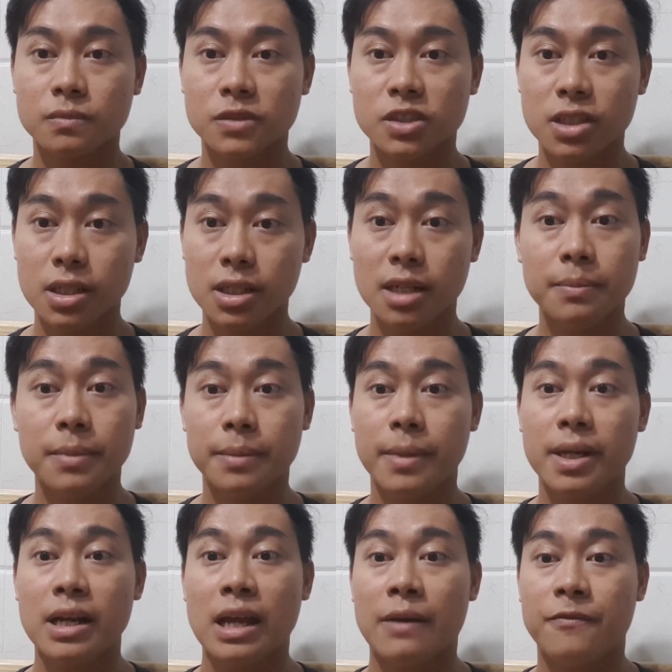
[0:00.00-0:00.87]
cho nên mình
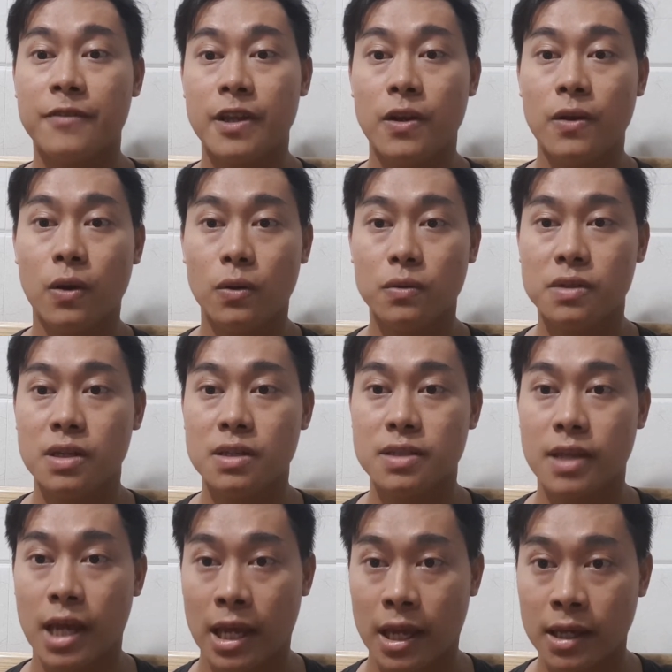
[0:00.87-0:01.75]
mới làm video chia
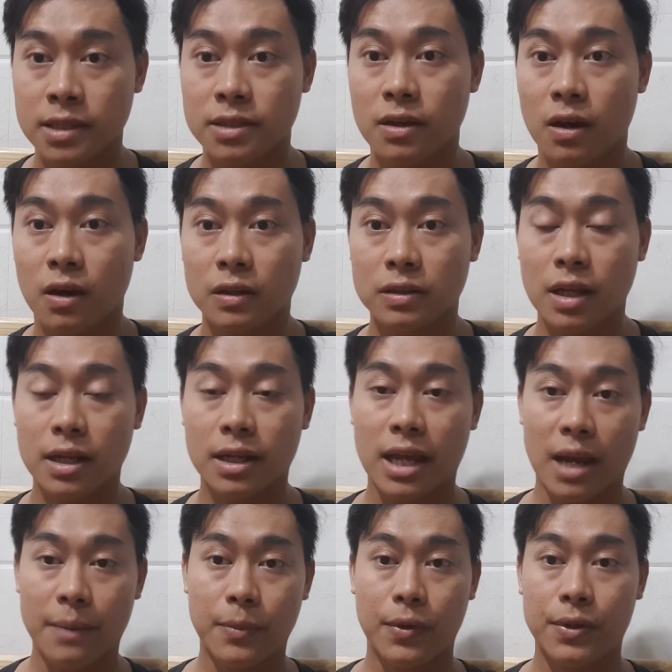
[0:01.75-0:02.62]
sẻ cho tất
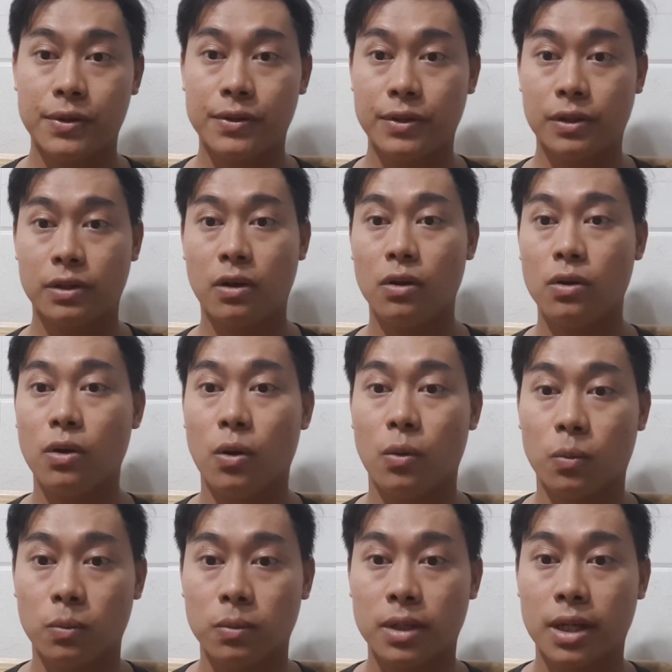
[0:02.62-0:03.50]
cả mọi người có
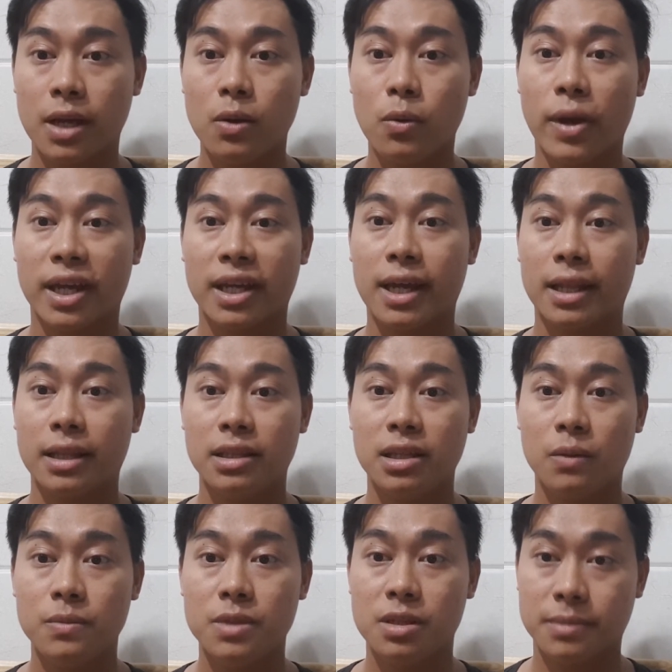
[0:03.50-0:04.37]
cùng cái hoàn cảnh
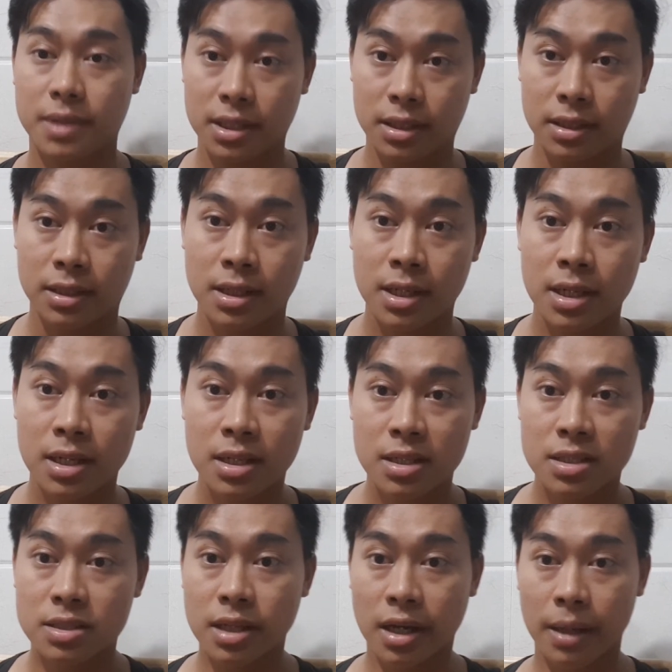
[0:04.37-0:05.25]
giống như mình
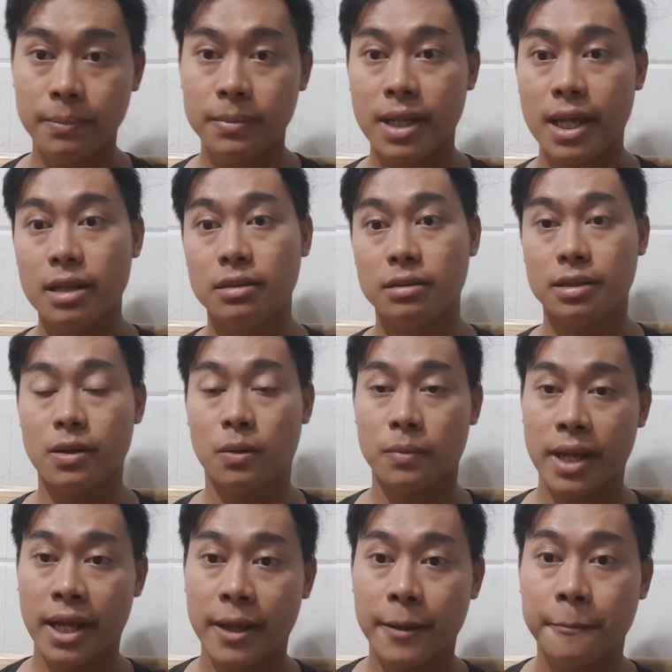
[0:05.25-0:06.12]
sớm lấy được
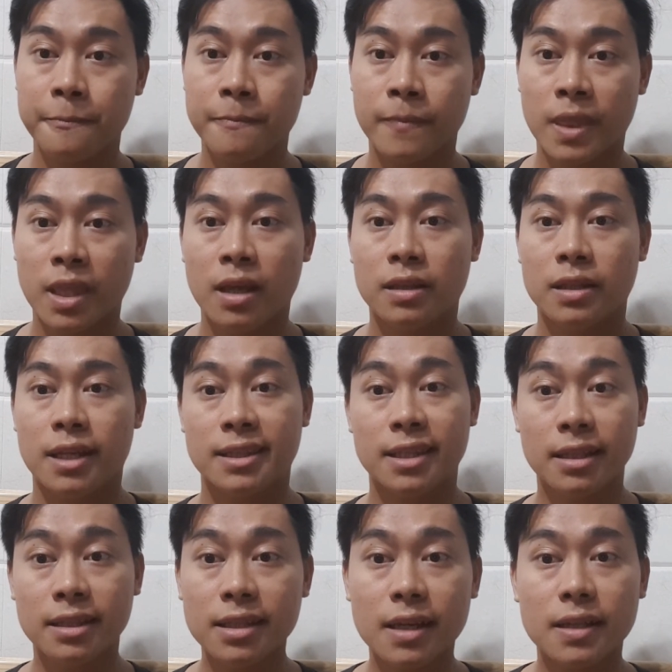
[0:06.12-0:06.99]
giọng nam thì
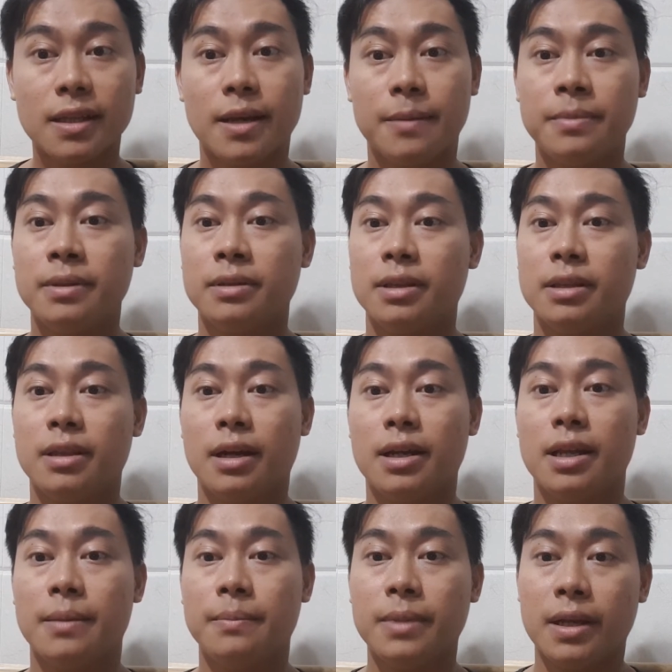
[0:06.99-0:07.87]
tính tới thời điểm thời
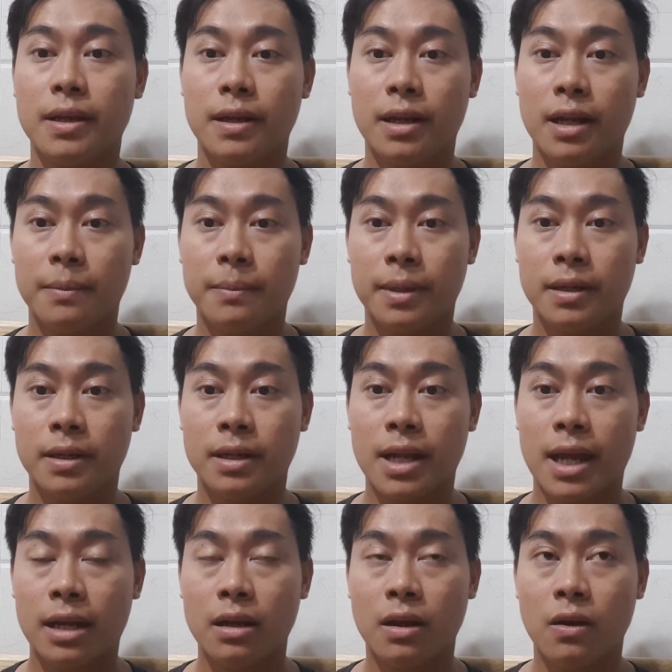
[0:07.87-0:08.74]
điểm này là mình
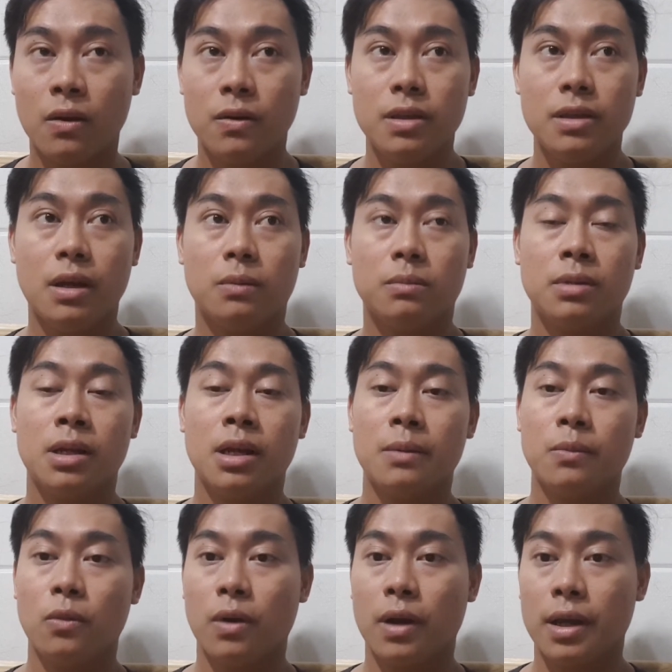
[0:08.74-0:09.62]
đã nói giọng
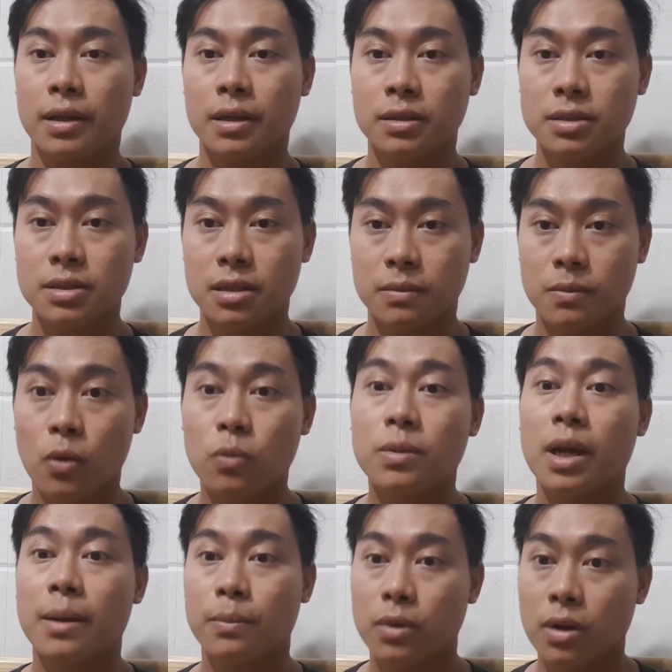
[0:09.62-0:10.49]
nam khoảng chừng một
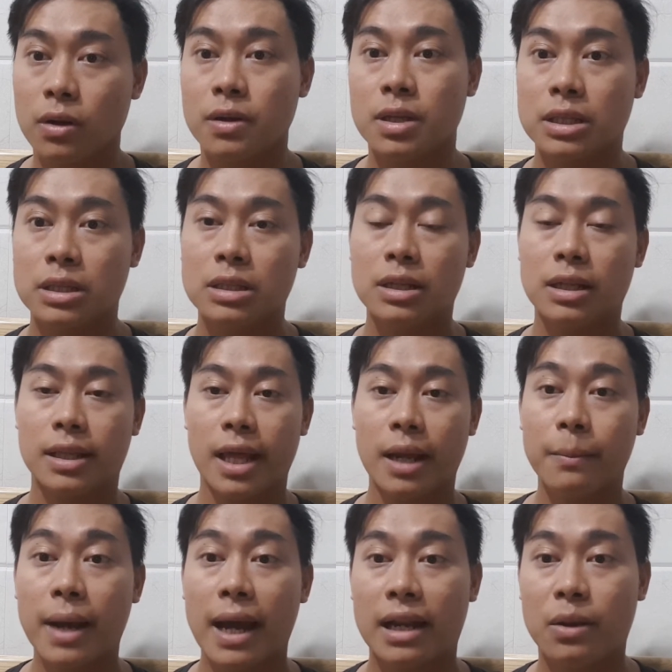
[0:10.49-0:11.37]
năm rồi tức là
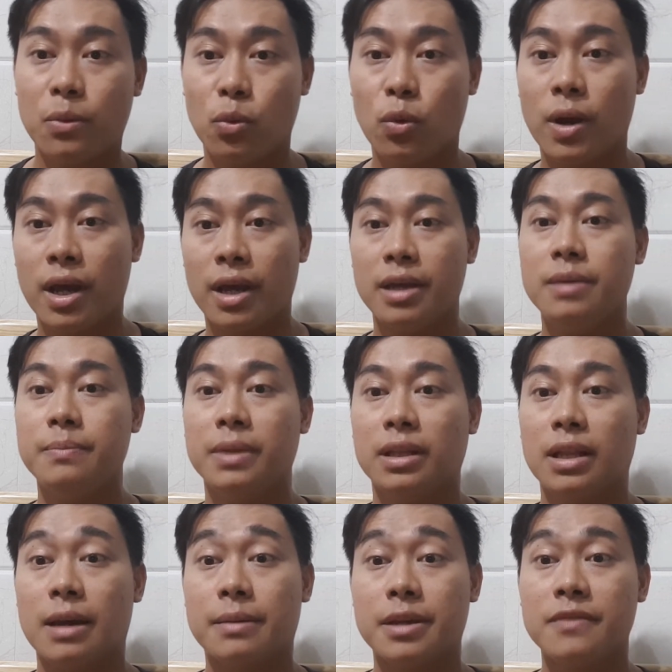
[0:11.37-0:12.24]
tháng 3 năm ngoái
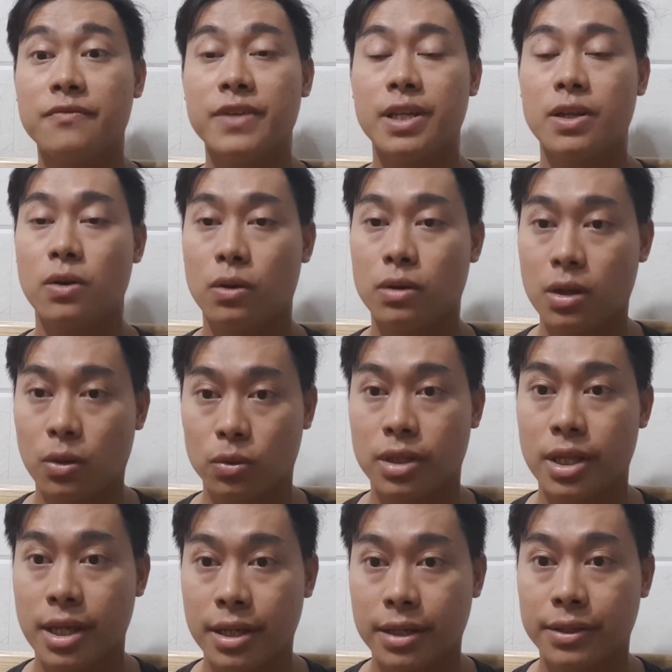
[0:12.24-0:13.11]
mình làm cái video đầu
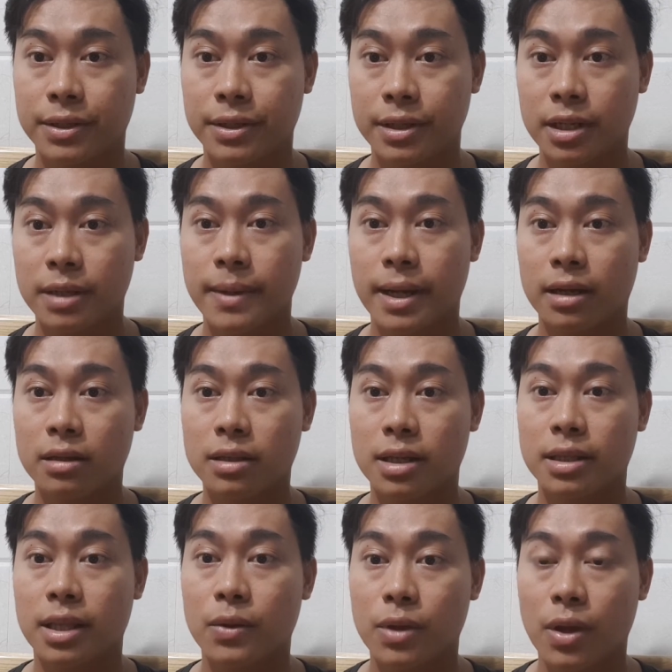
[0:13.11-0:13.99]
tiên để các bạn có
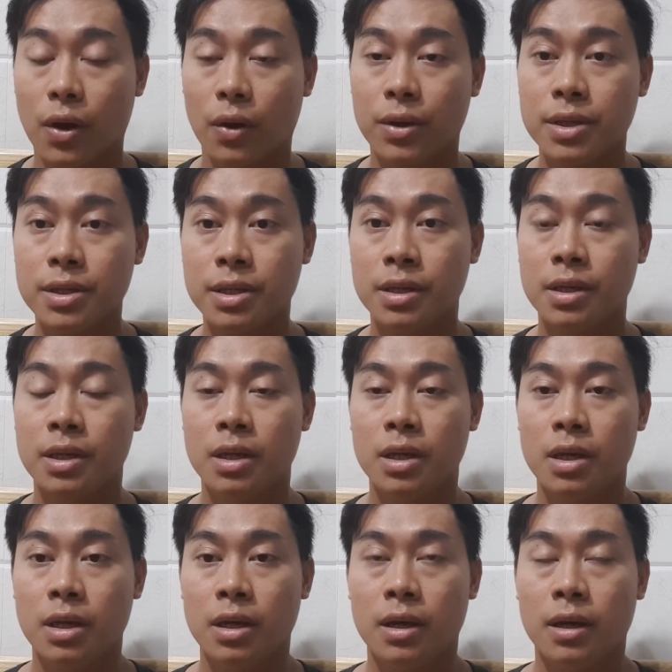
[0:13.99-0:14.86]
thể theo dõi
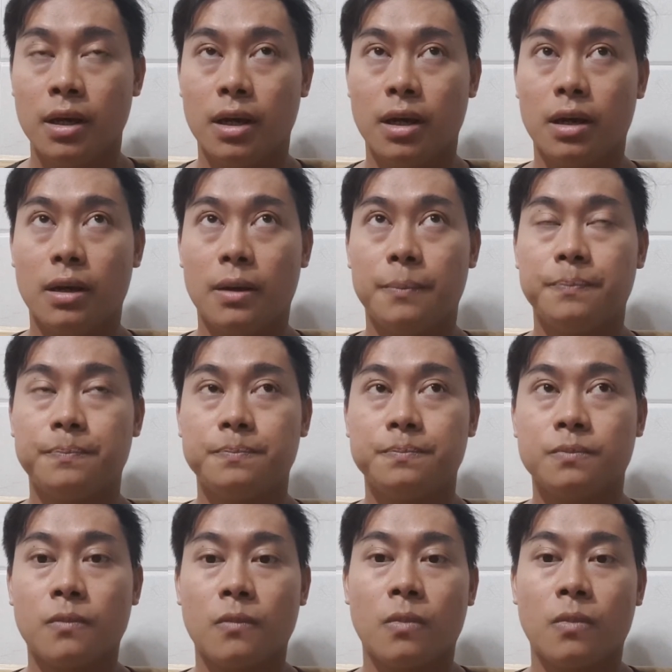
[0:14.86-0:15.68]
um,